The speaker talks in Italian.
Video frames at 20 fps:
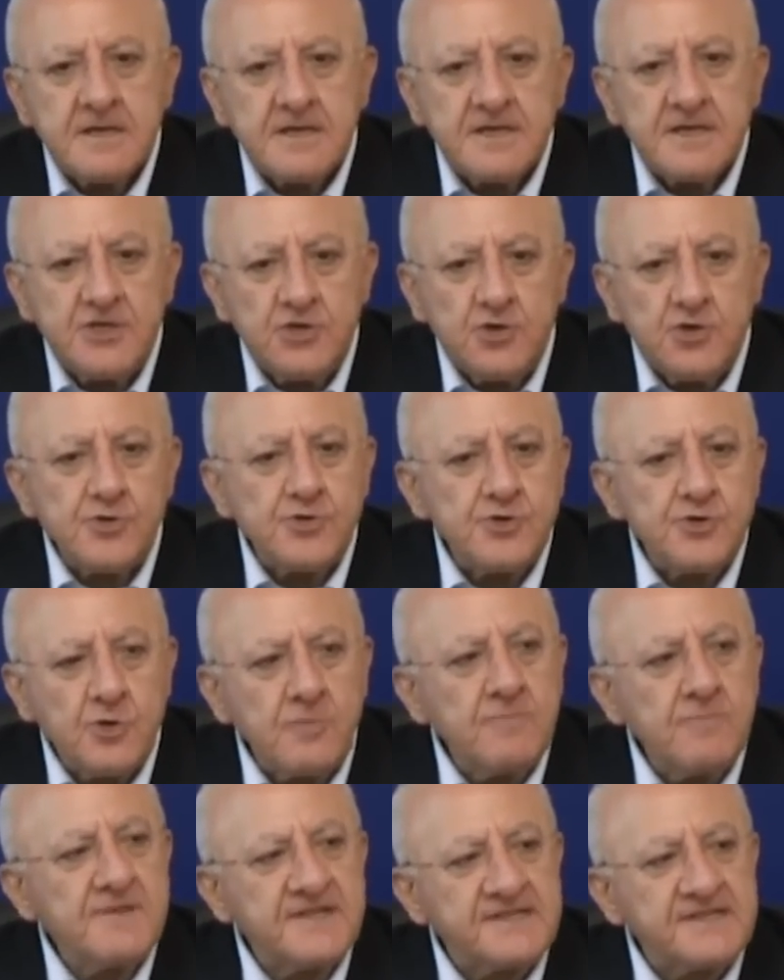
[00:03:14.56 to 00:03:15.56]
Io
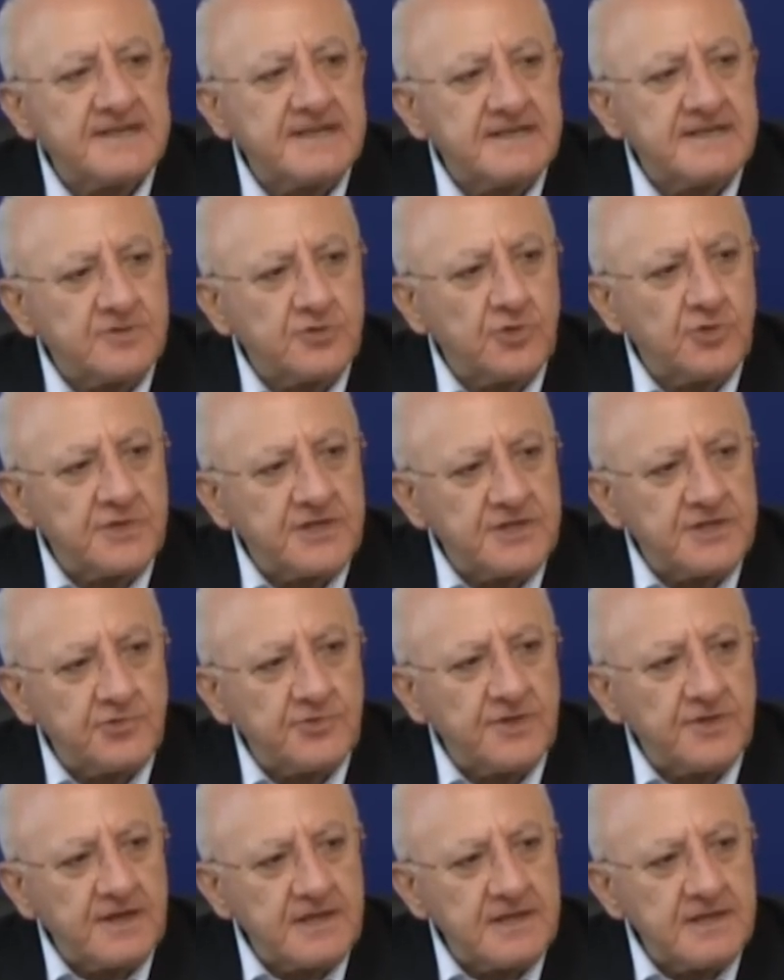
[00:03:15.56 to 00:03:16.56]
non mi sento di
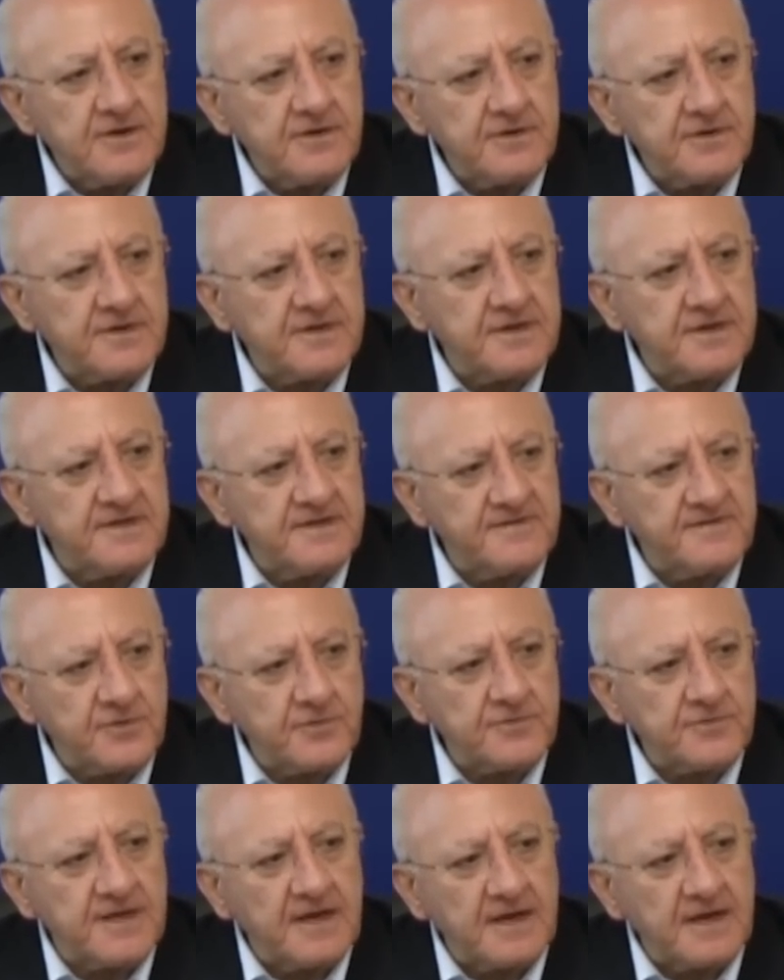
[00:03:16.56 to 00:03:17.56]
chiudere gli occhi di
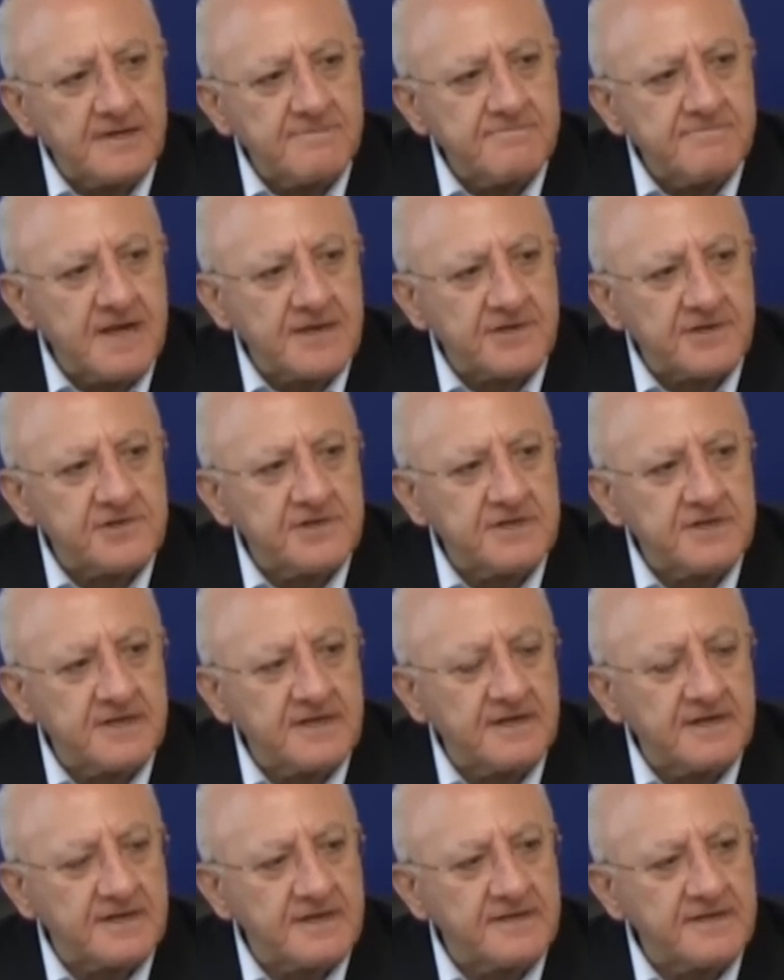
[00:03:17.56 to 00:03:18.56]
fronte alle immagini
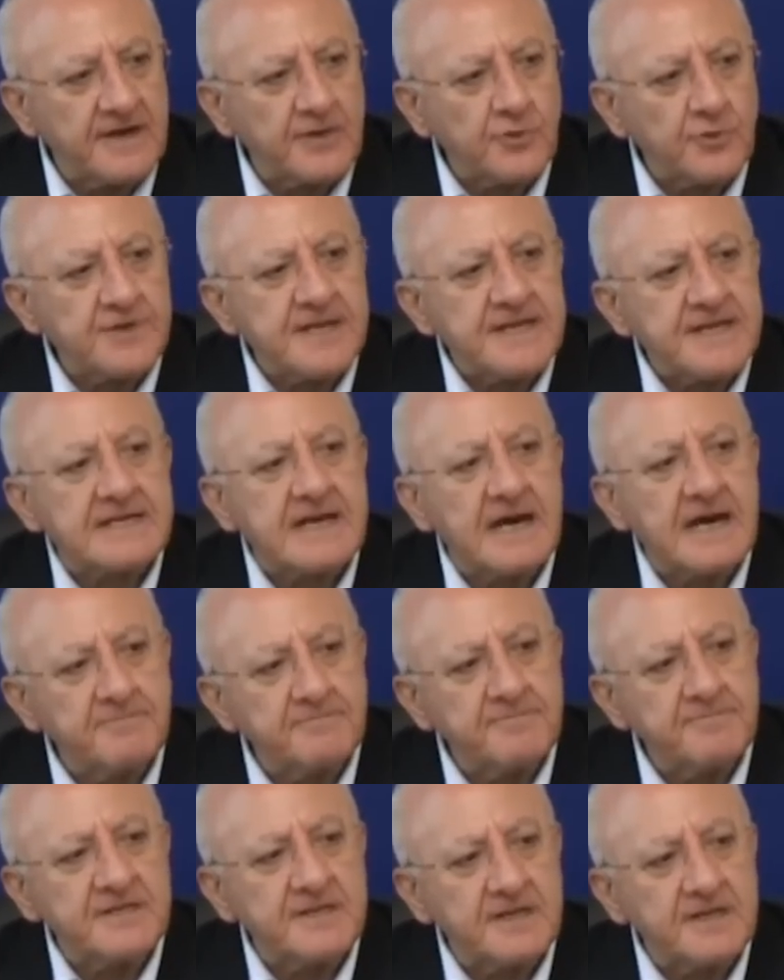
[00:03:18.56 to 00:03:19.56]
che arrivano dei
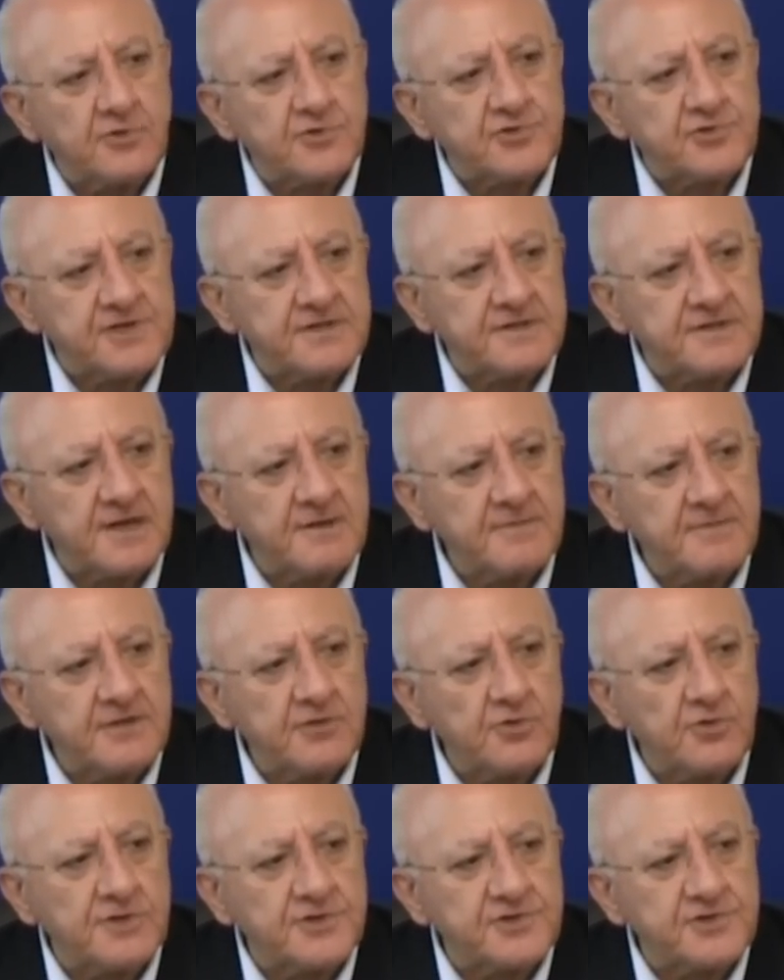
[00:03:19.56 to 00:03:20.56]
campi di
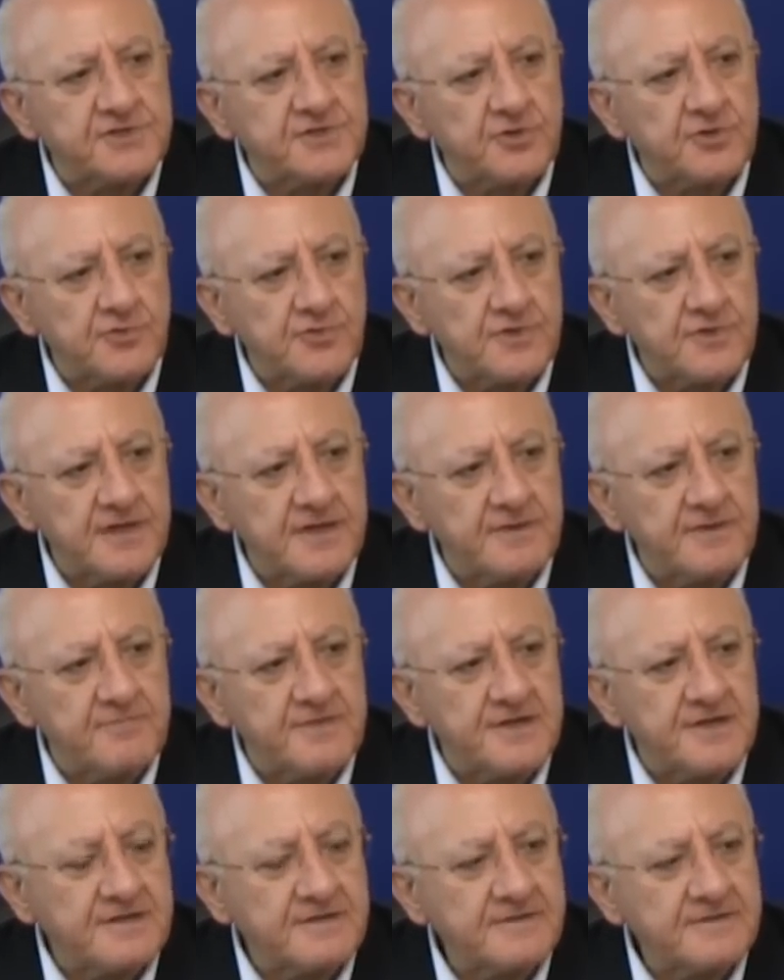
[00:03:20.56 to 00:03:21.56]
concentramento che ci sono in
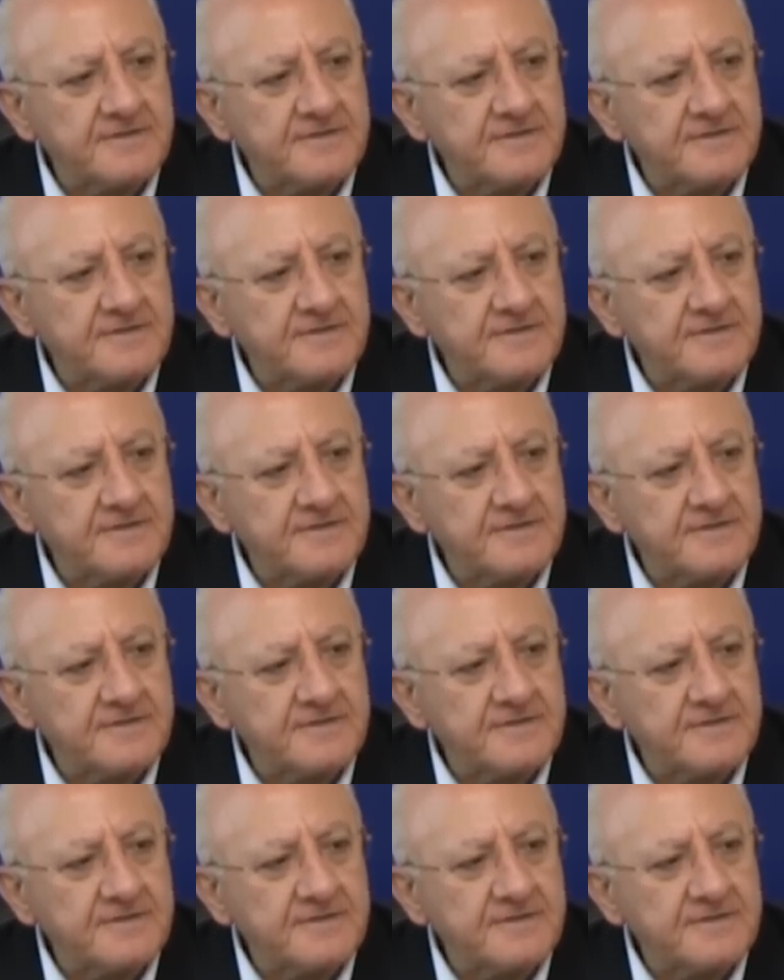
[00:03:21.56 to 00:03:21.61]
Libia